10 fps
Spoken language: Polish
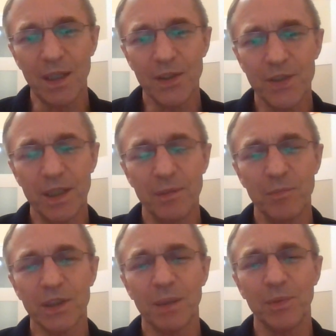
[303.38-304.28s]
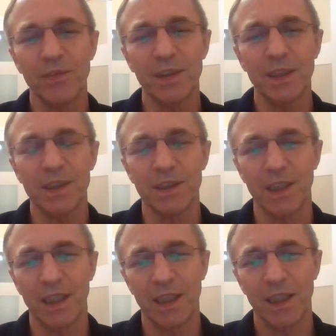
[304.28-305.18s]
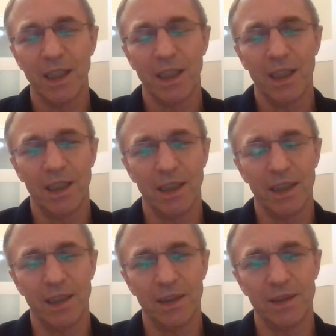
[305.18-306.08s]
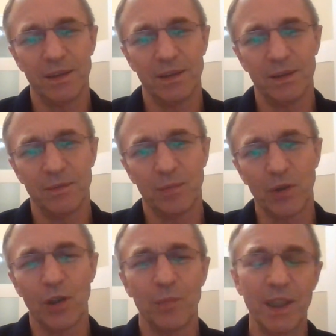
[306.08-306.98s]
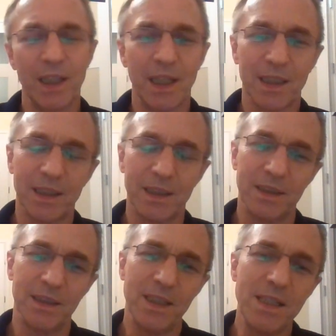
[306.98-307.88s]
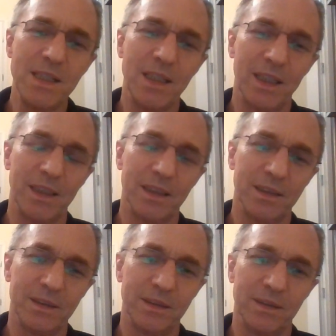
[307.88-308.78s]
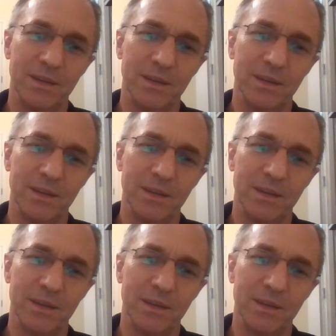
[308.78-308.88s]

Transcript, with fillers: Czyli można powiedzieć, że e, podobnie jak inne e,